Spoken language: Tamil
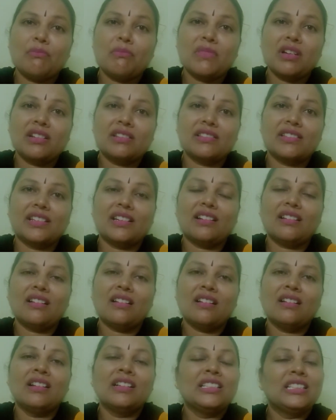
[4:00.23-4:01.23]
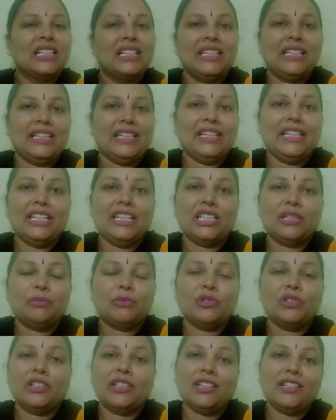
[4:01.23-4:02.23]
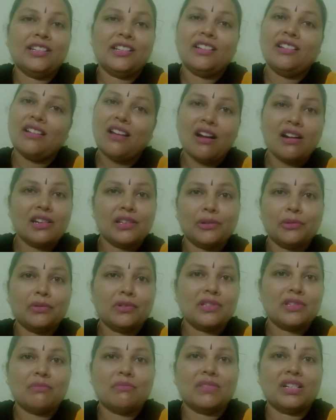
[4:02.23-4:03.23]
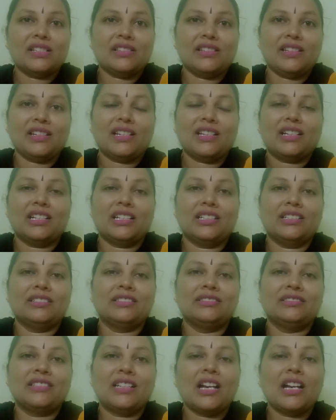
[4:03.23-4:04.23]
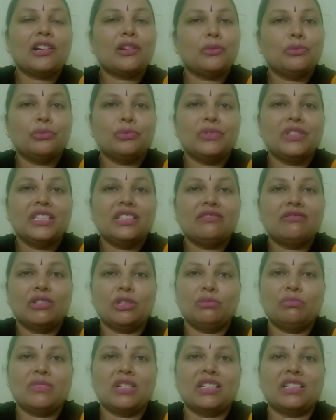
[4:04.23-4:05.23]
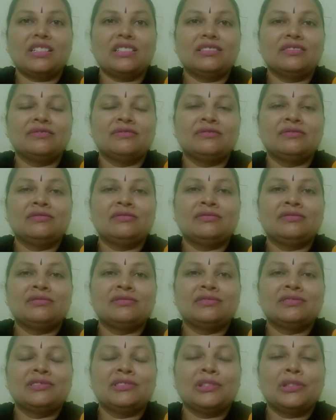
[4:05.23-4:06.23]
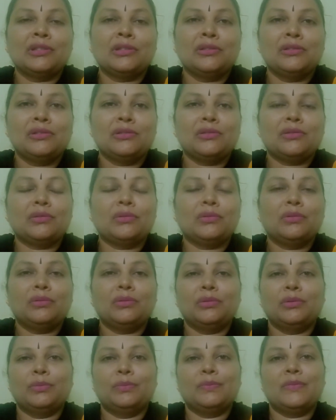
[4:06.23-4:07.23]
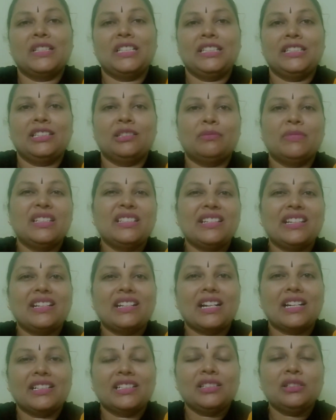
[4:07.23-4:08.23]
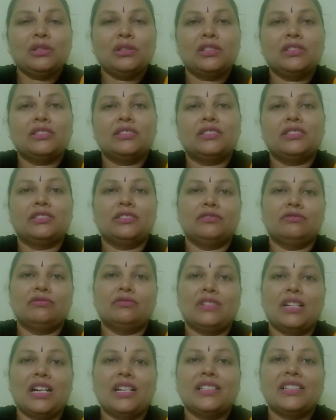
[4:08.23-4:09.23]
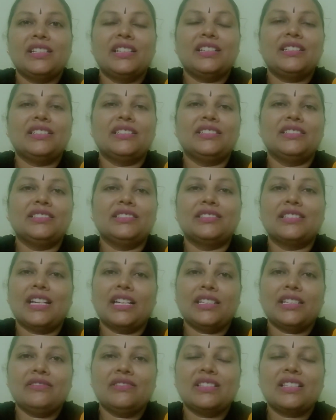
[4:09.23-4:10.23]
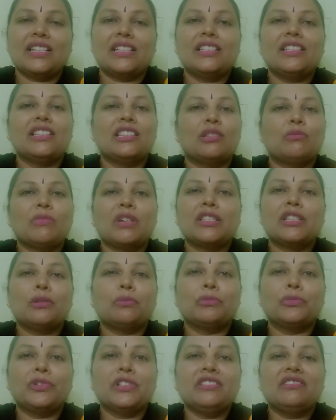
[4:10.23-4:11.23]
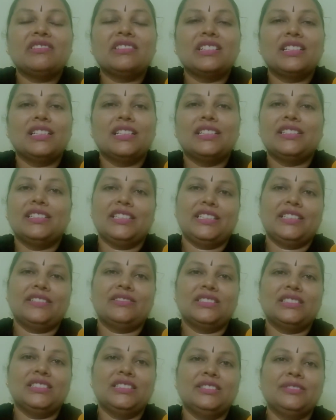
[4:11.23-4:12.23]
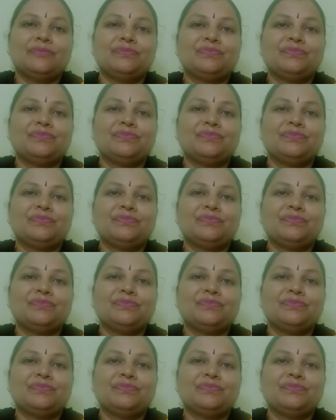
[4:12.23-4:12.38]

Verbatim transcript: சம்பாரிச்சிக்கலாம் இன்றைக்கி இப்போ இல்லைன்னா நாளைக்கு கூட சம்பாரிச்சிக்கலாங்க ஆனால் உயிர் வருமாங்க ஸோ இந்த மாதிரி கடன் வாங்கிட்டு தயவு செய்து இந்த மாதிரி முடிவுகளில் நீங்கள் வந்து